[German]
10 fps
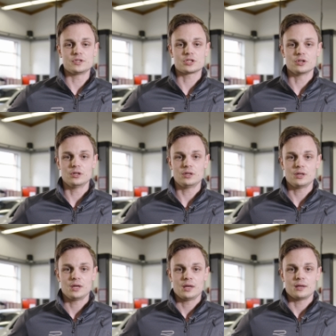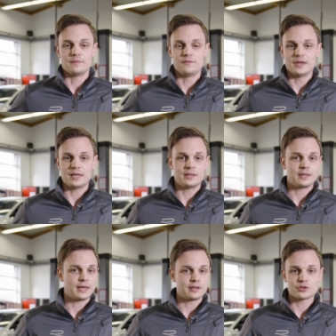wie es soll, werden die
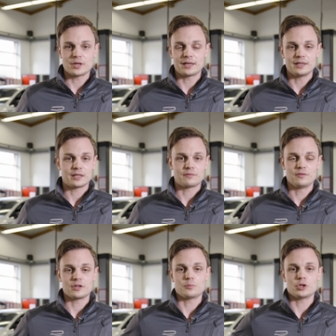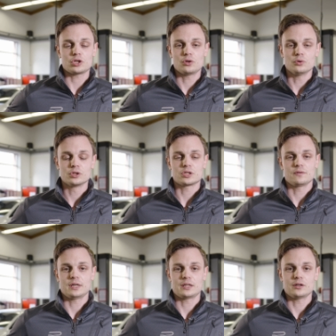Gänge so eingelegt, wie wir es möchten und so
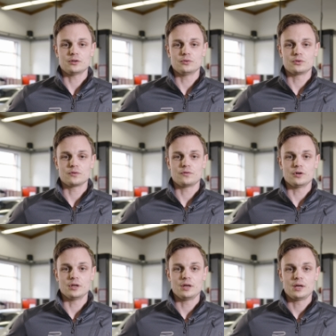weiter und so fort.